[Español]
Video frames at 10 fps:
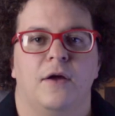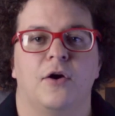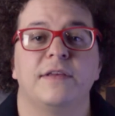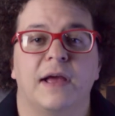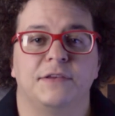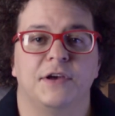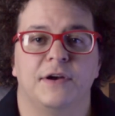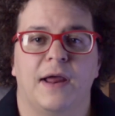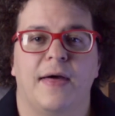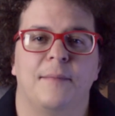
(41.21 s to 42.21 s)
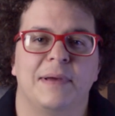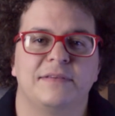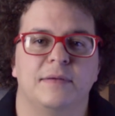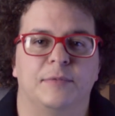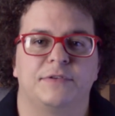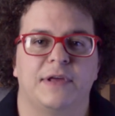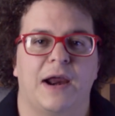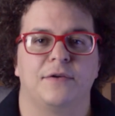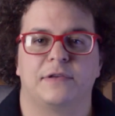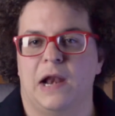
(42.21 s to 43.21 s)
Con esa canción, además de
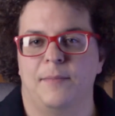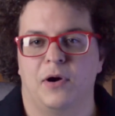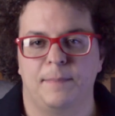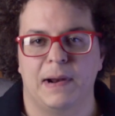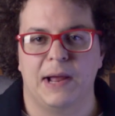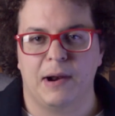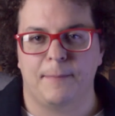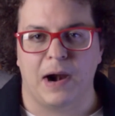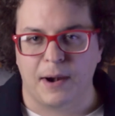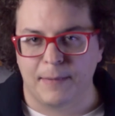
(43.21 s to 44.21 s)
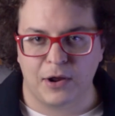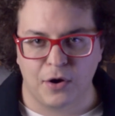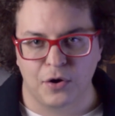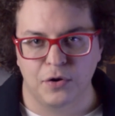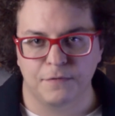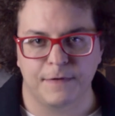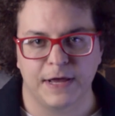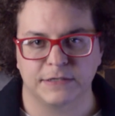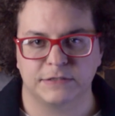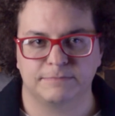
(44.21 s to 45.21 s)
demostrarnos que la mejor palabra para rimar con groove
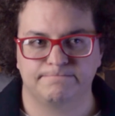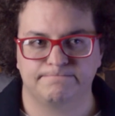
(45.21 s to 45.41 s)
es